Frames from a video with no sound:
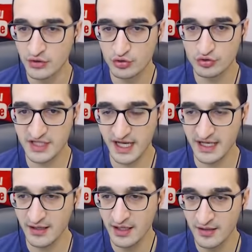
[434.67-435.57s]

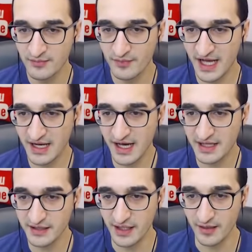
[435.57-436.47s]
Güzel.
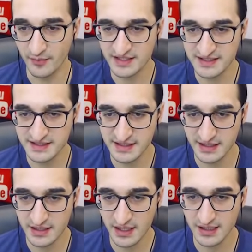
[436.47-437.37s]
Belhanda pas
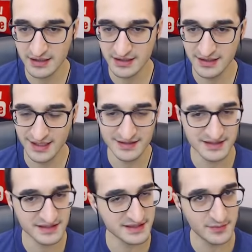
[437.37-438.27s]
istedik aldık
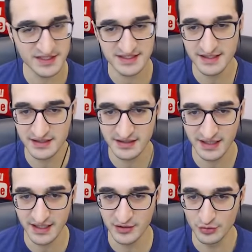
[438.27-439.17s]
yalnız istemeseydik
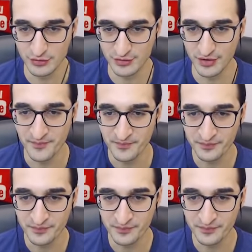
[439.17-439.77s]
daha iyi olurdu.